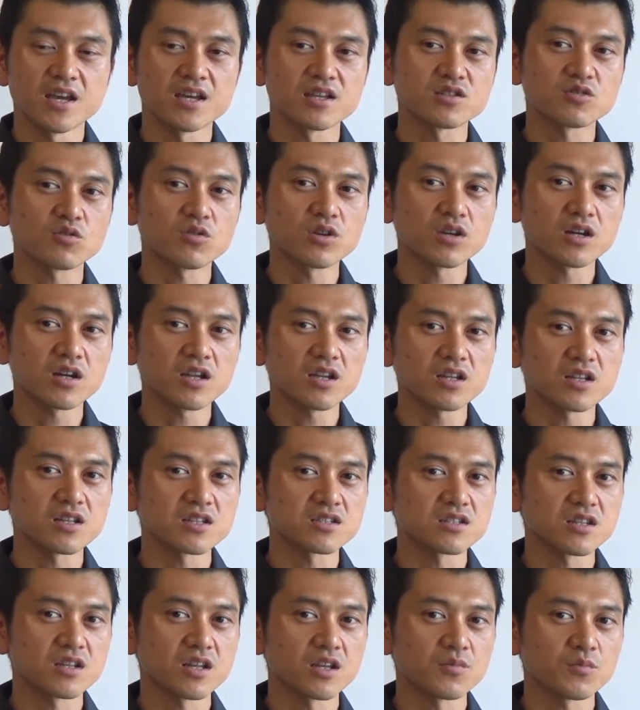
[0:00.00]
えそれからで
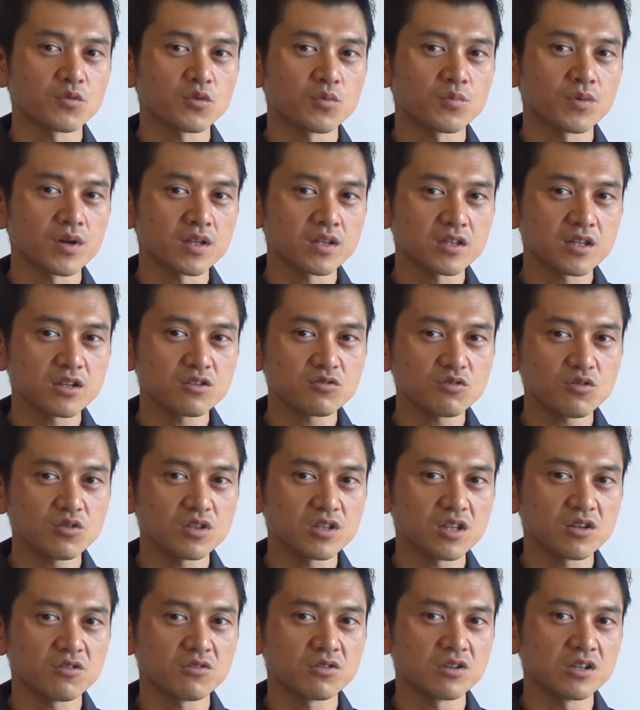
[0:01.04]
すねもう全くと
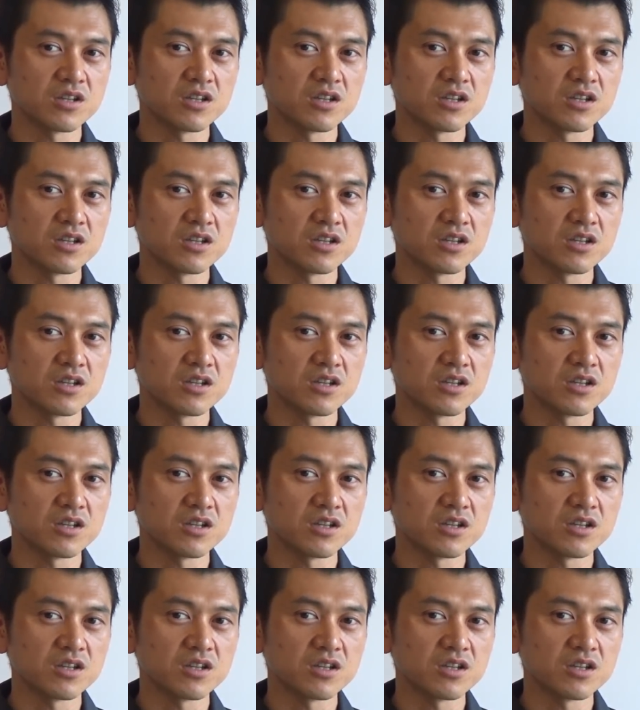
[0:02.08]
言って